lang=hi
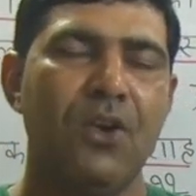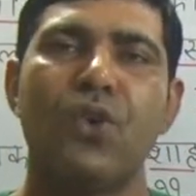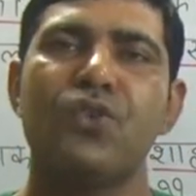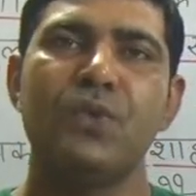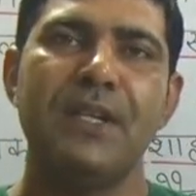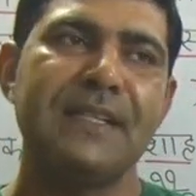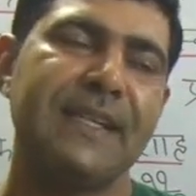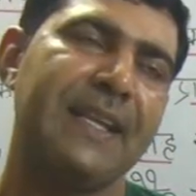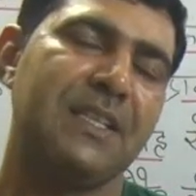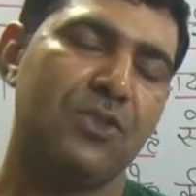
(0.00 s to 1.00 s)
और स्टूडेंट्स
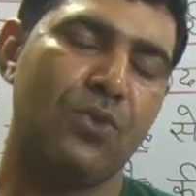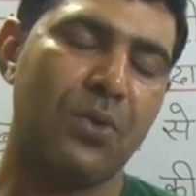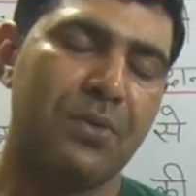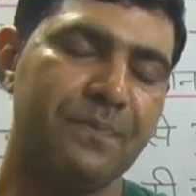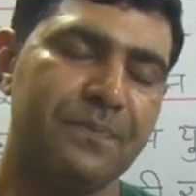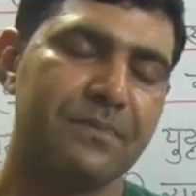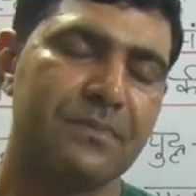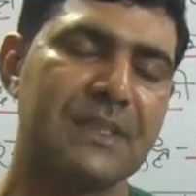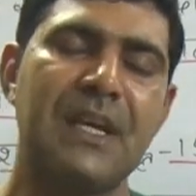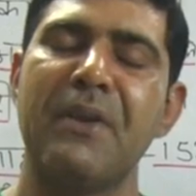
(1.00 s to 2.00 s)
एक चीज़ और
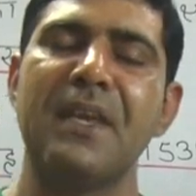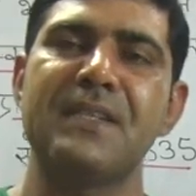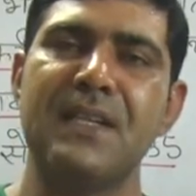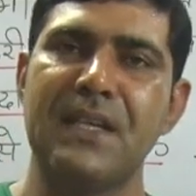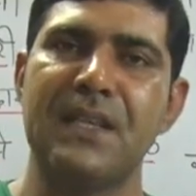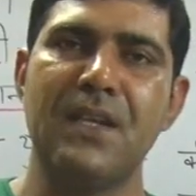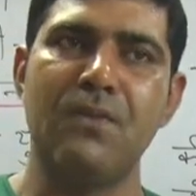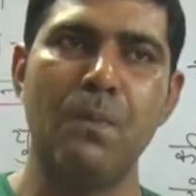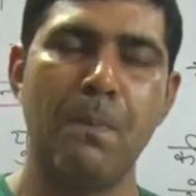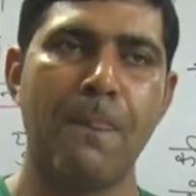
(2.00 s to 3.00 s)
दावे के साथ कहता
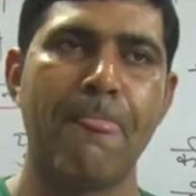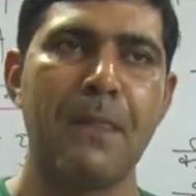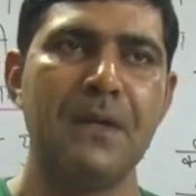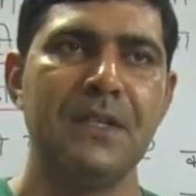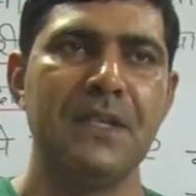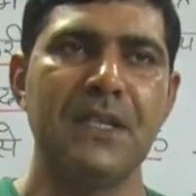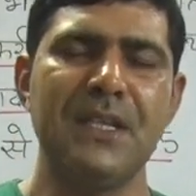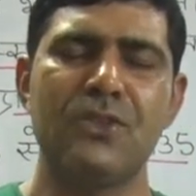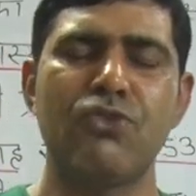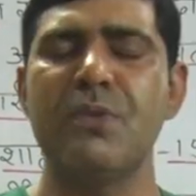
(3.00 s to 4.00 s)
हूँ कि
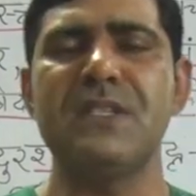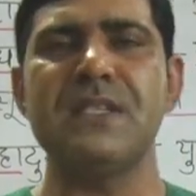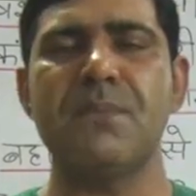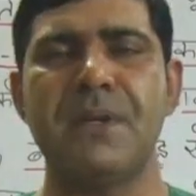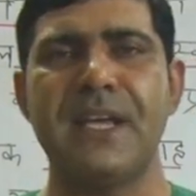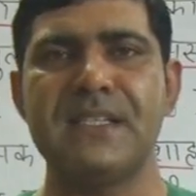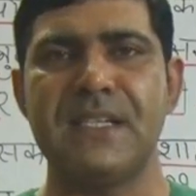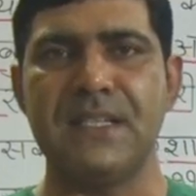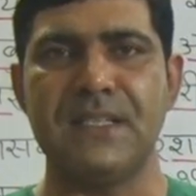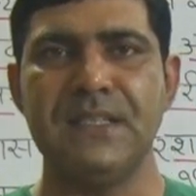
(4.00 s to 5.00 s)
जो भी चीज़ें पढ़ाई
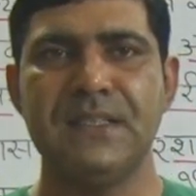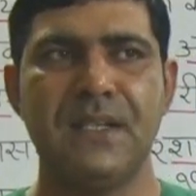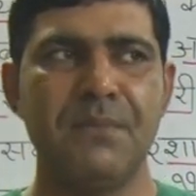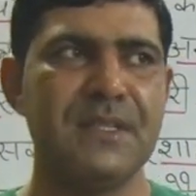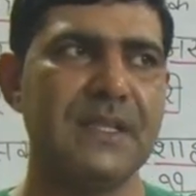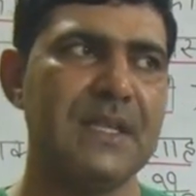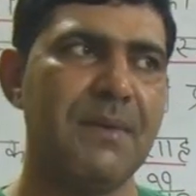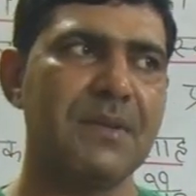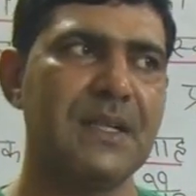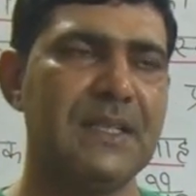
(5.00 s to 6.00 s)
जाएंगी अभी जैसे
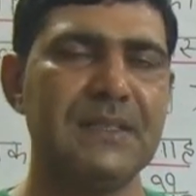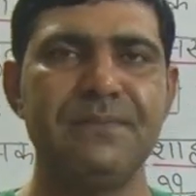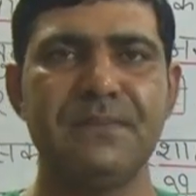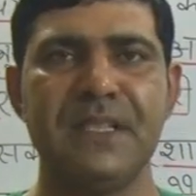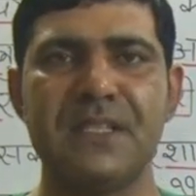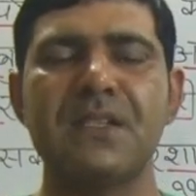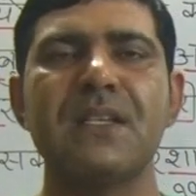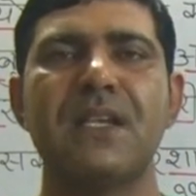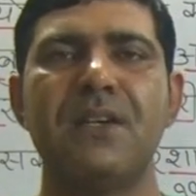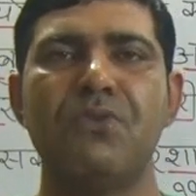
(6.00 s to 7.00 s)
आपका हिस्ट्री
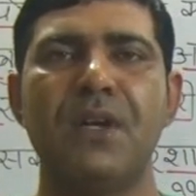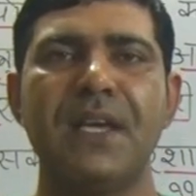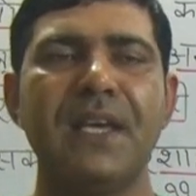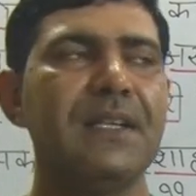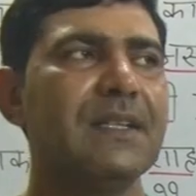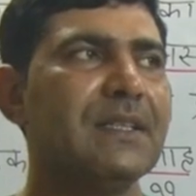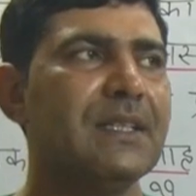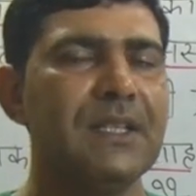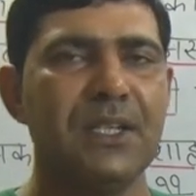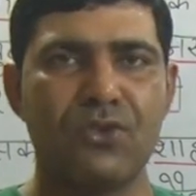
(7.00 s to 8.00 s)
चला हुआ है
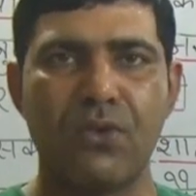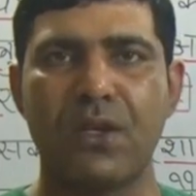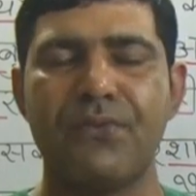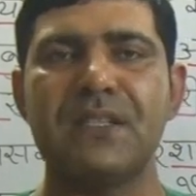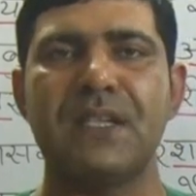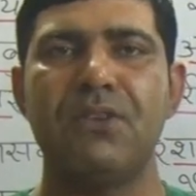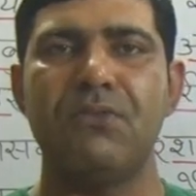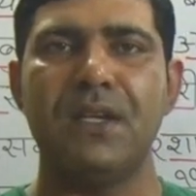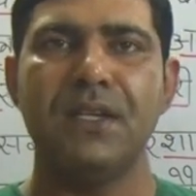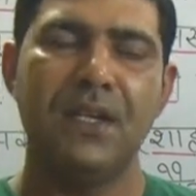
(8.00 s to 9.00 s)
जोग्राफी चला
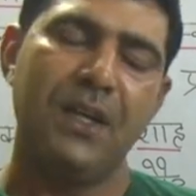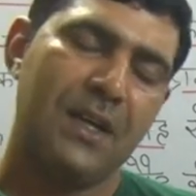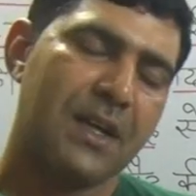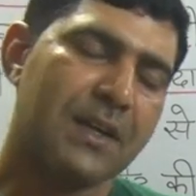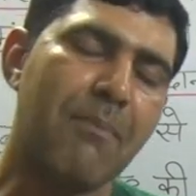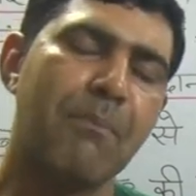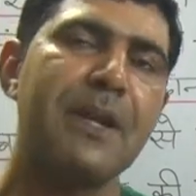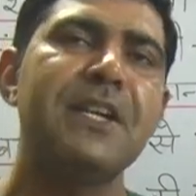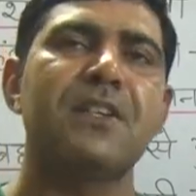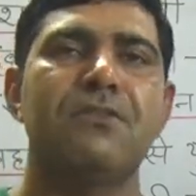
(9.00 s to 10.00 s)
हुआ है
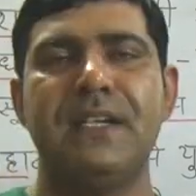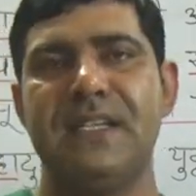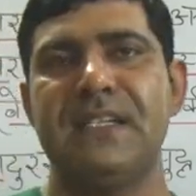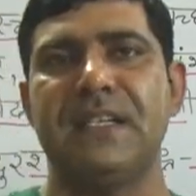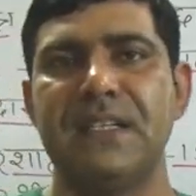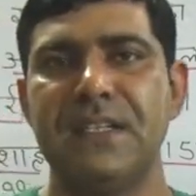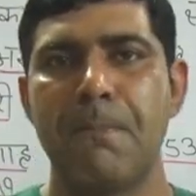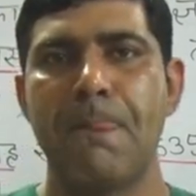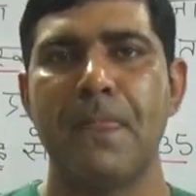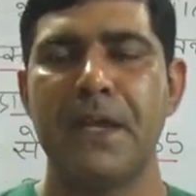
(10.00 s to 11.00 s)
कंप्लीट करवाया जाएगा
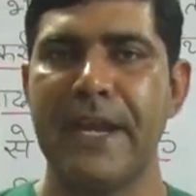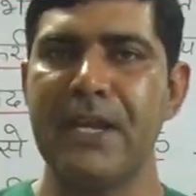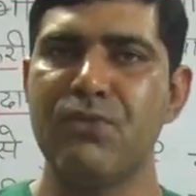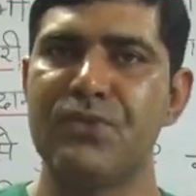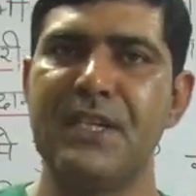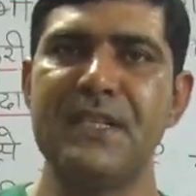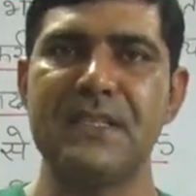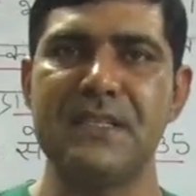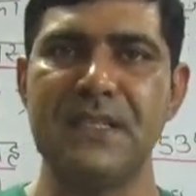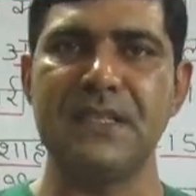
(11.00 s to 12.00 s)
ए टू जेड
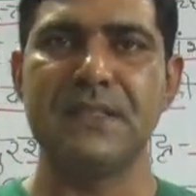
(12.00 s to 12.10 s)
चीज़ें